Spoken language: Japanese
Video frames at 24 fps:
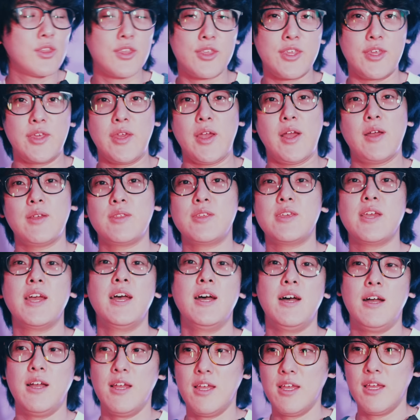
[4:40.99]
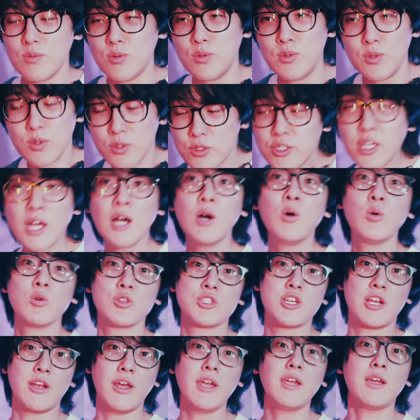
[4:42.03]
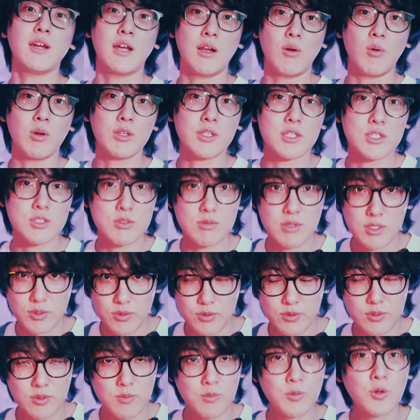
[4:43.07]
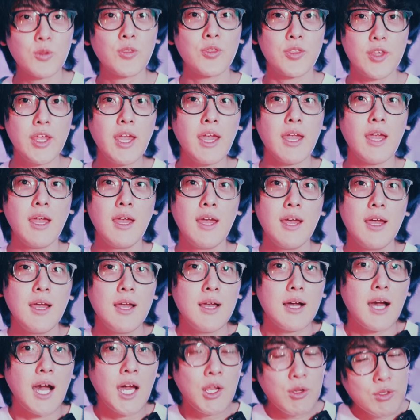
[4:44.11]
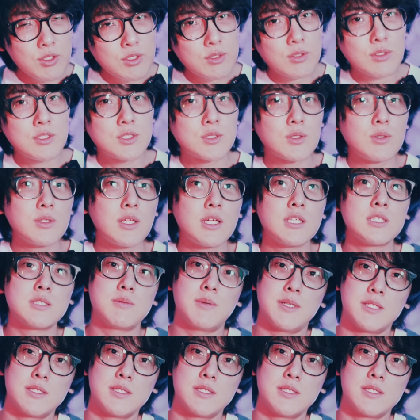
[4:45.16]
いやいや、不動産王じゃないから私はって思って、ある人に相談しま